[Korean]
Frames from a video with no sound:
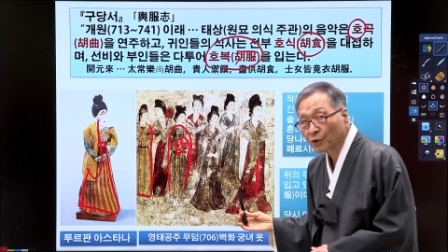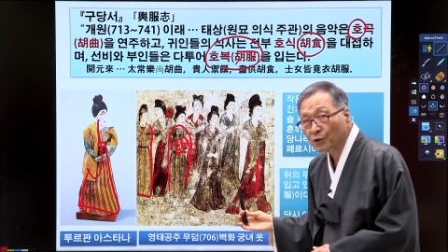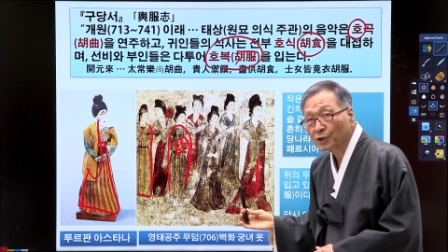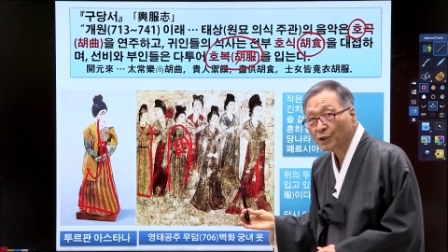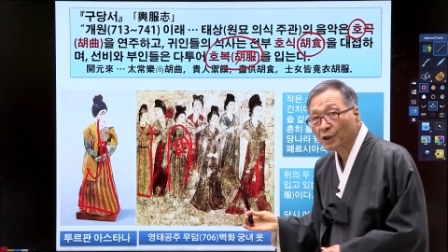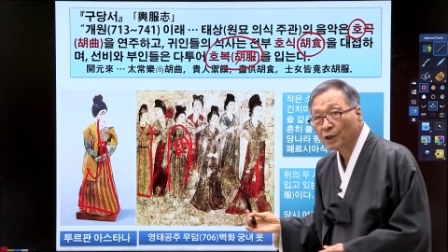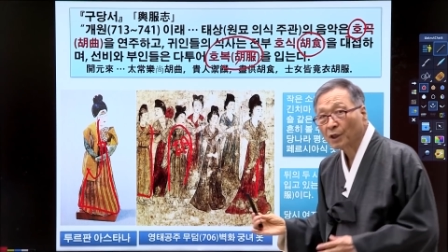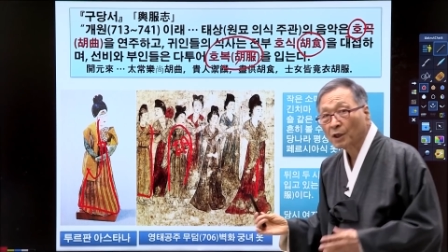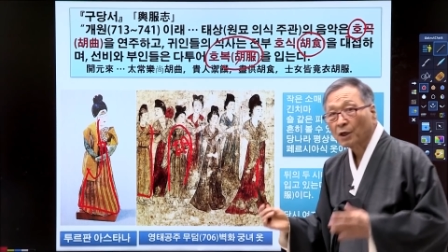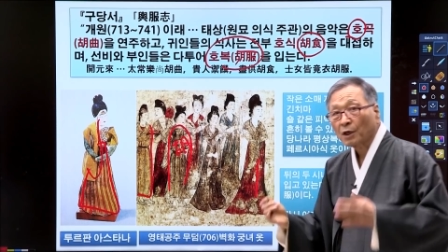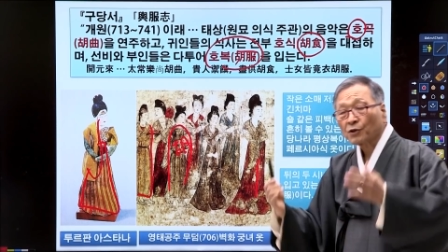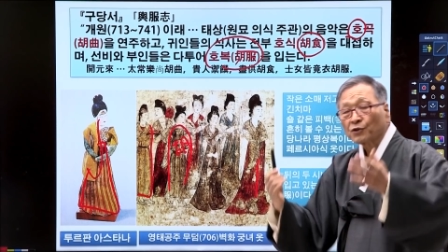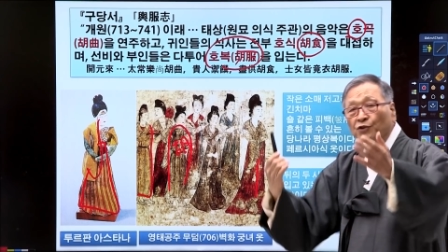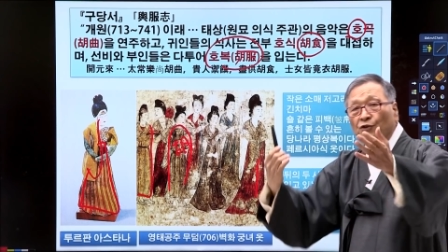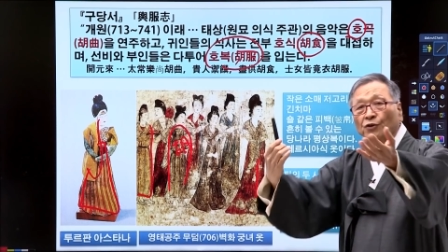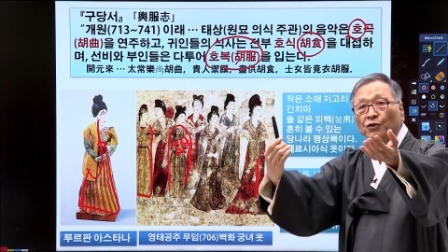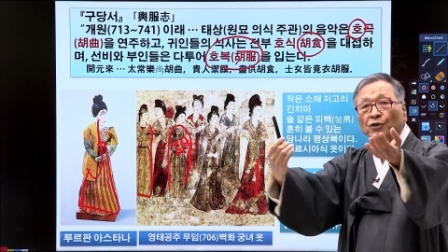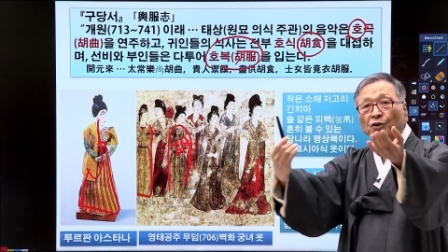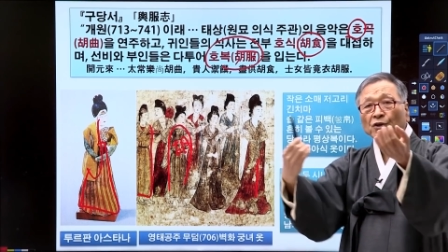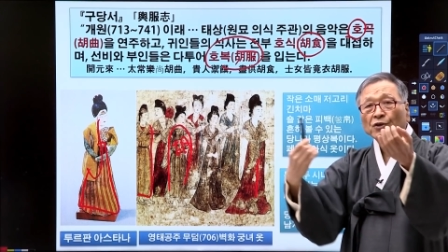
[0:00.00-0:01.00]
것이
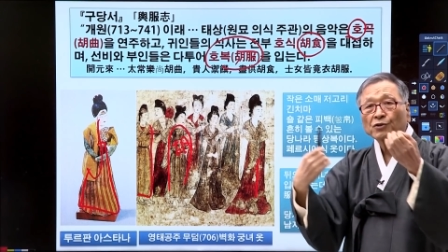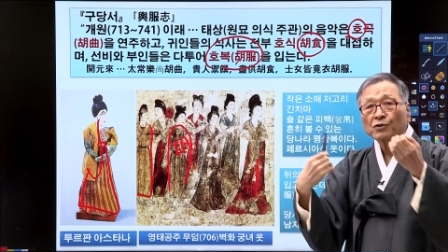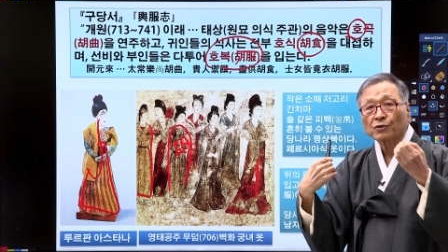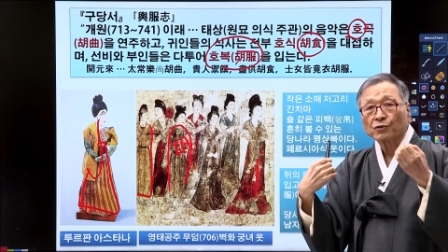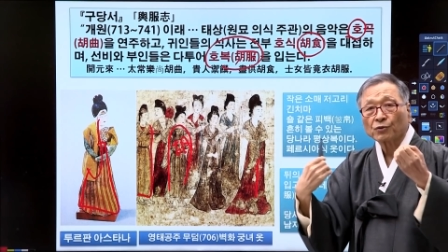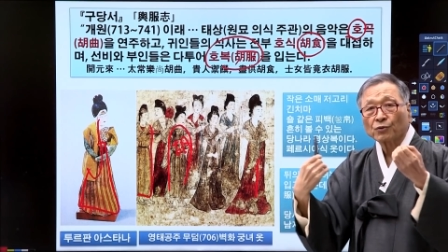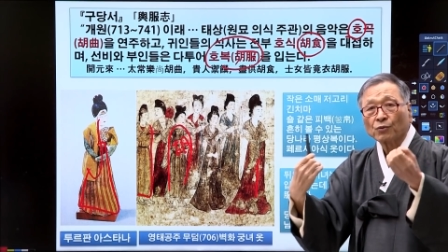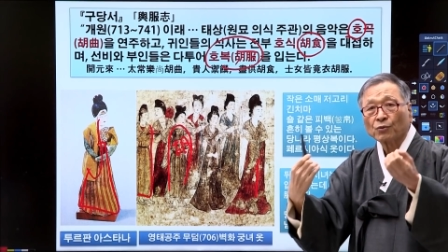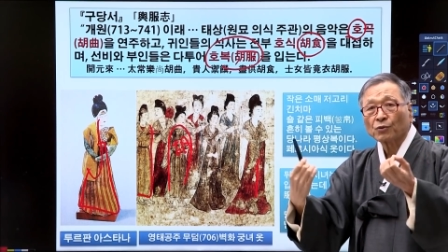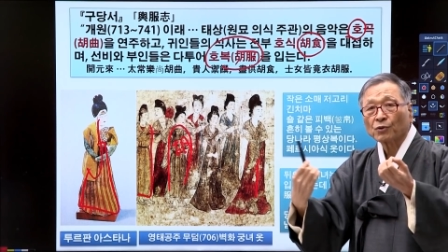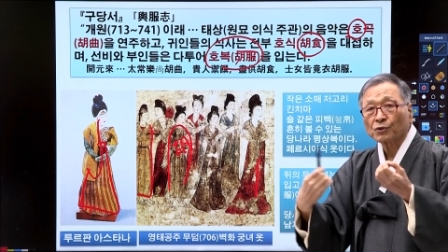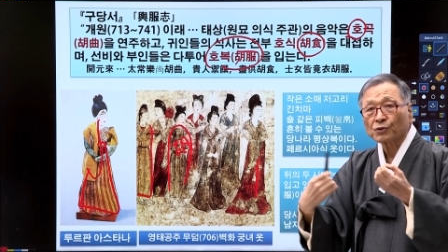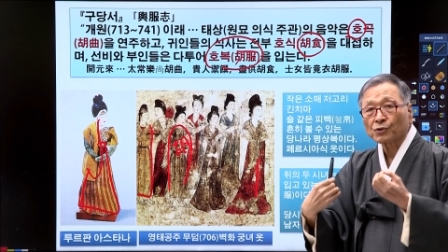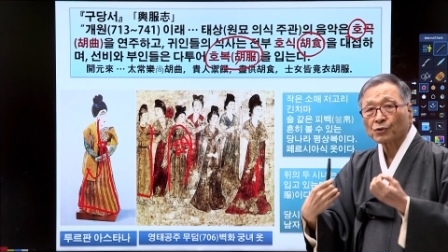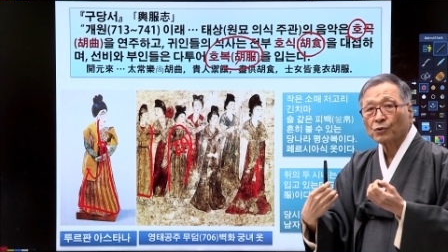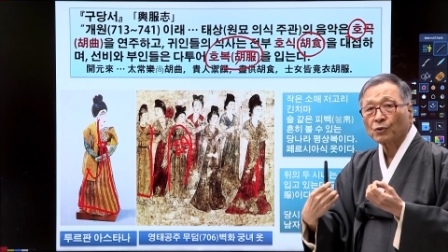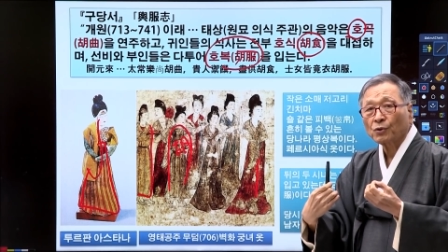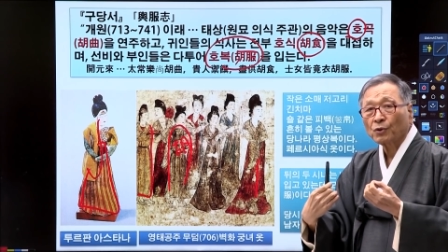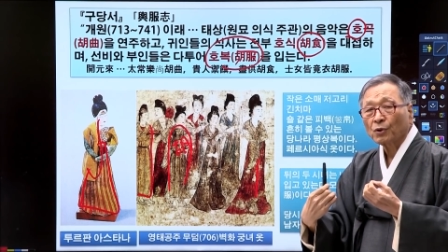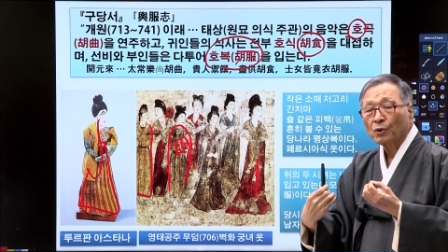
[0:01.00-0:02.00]
서역에서 들어온
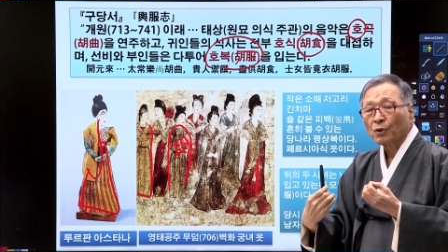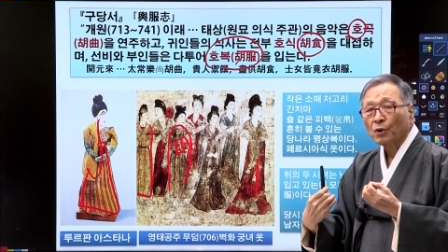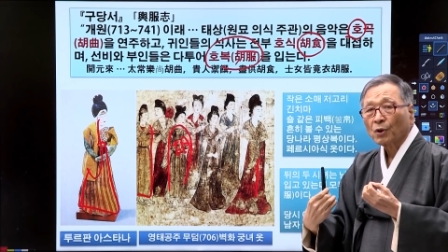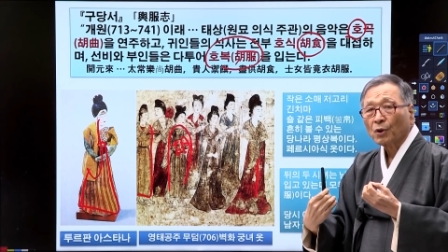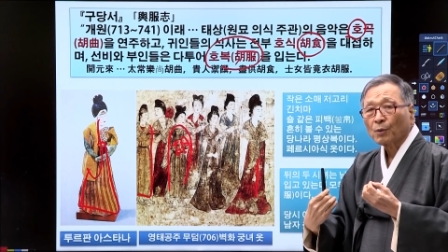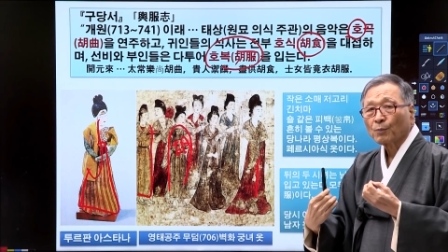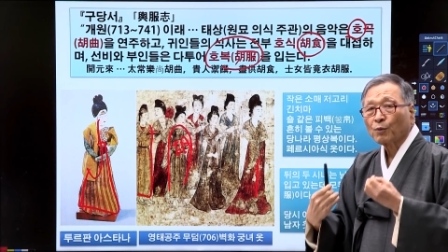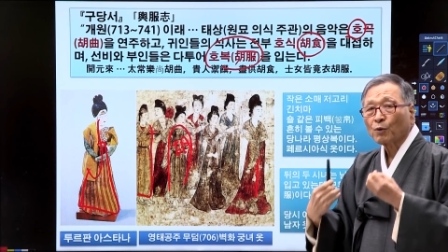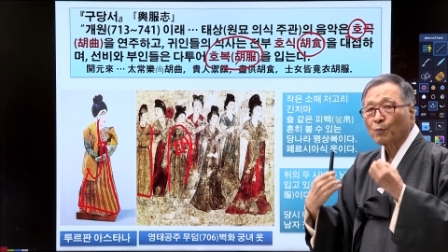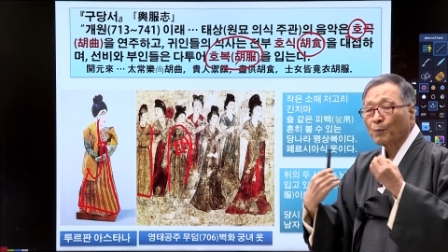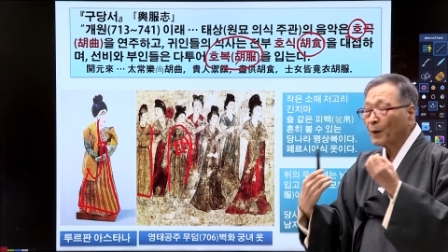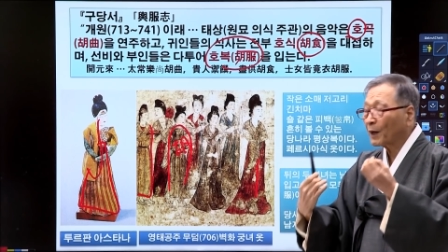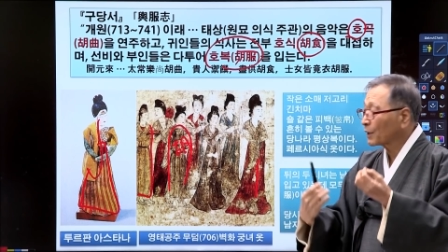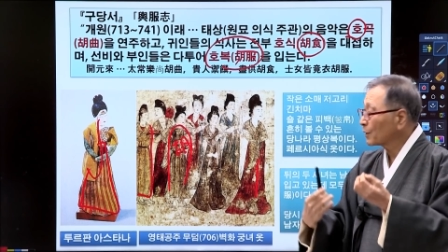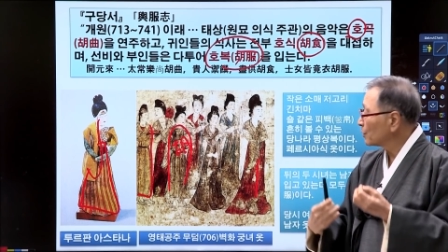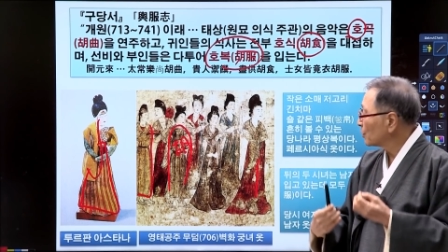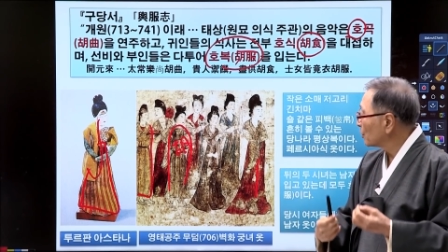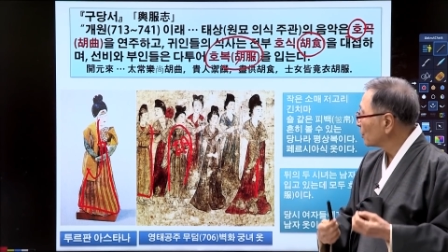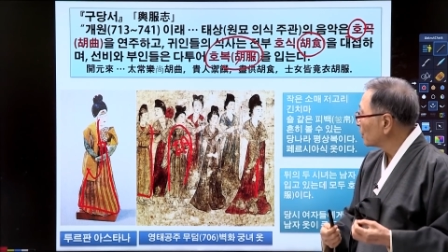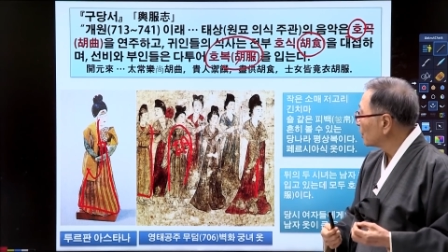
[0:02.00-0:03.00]
것이고
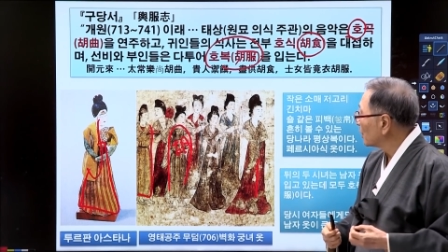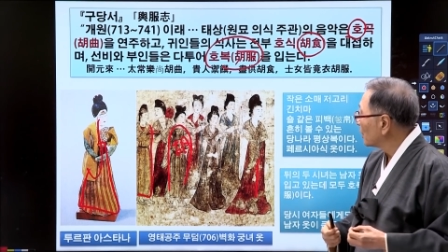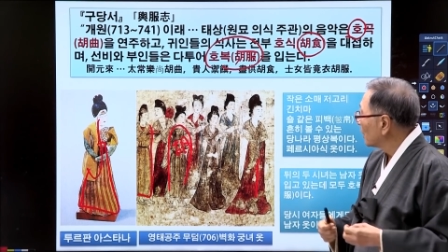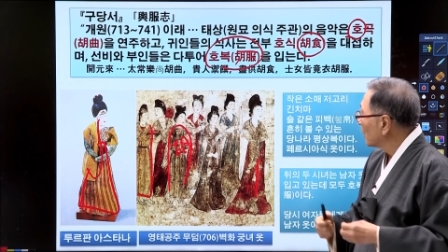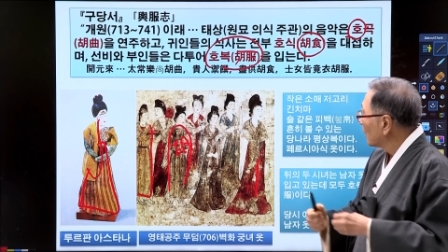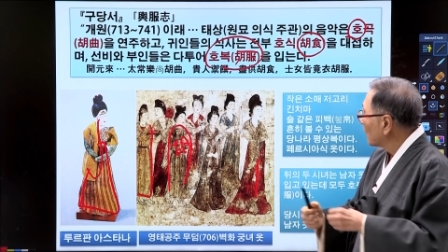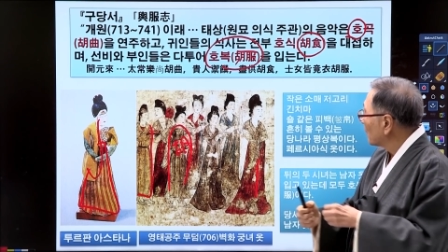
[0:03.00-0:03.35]
북방인들이